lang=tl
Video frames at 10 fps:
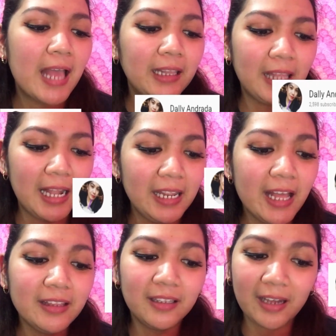Dali
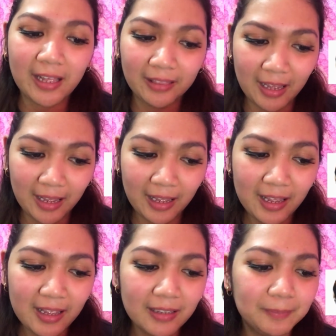
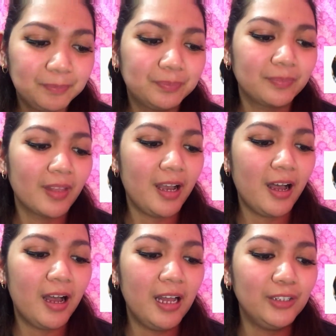Andrada.
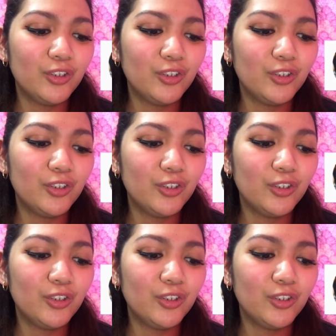Uh,